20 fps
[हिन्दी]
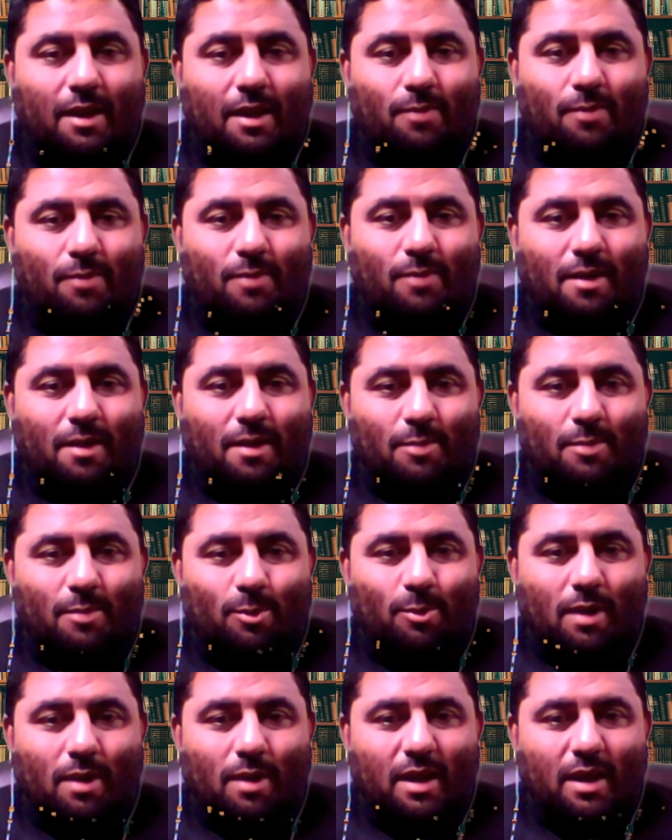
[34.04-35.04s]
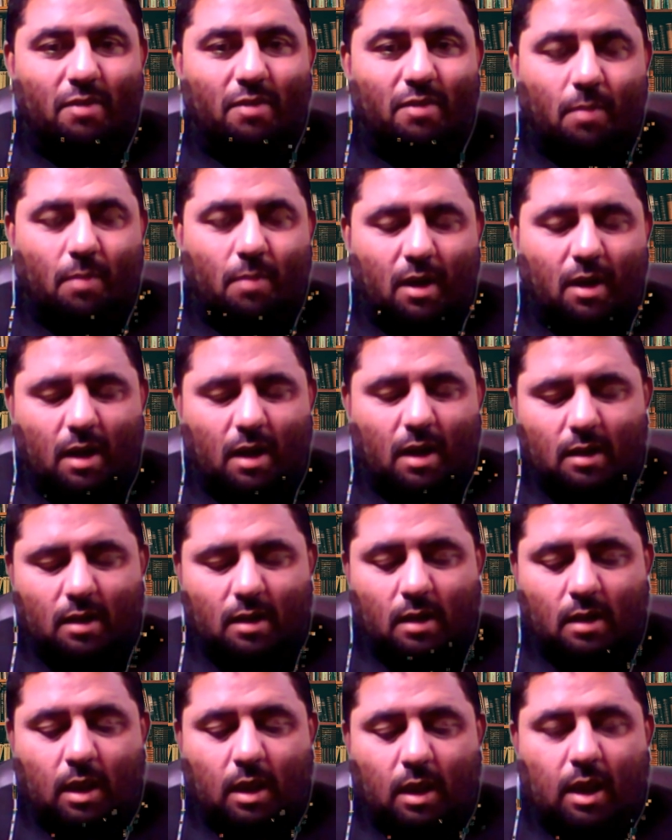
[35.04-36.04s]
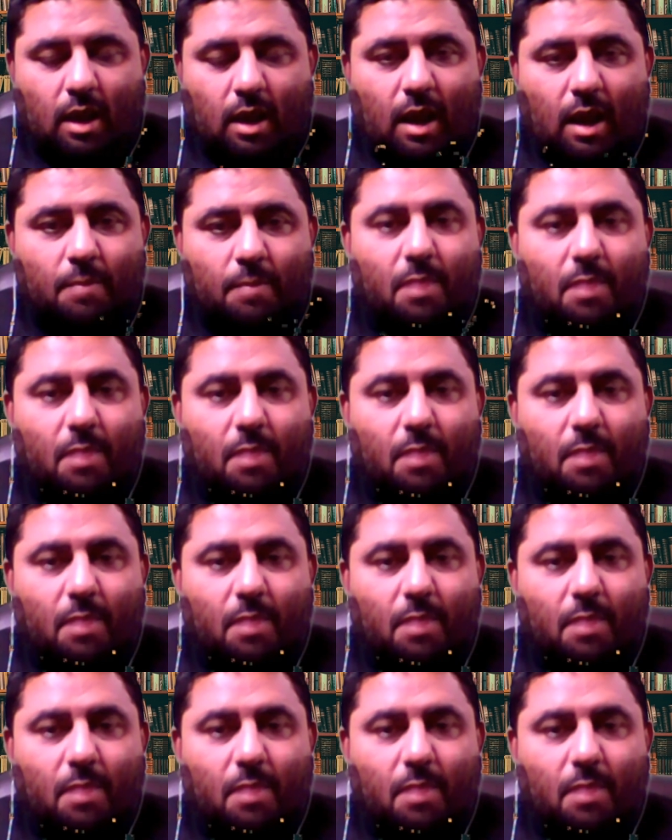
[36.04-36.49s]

वरहमल वबरक आपके